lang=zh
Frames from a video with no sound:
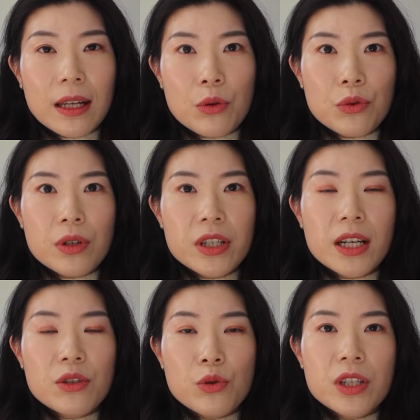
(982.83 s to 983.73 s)
那我觉得这
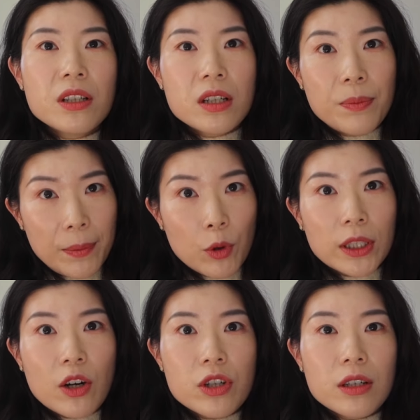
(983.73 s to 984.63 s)
样就真的是本末
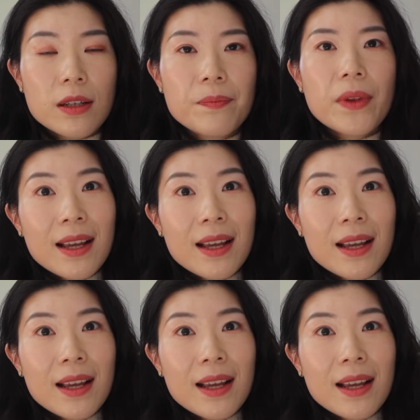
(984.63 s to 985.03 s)
倒置了。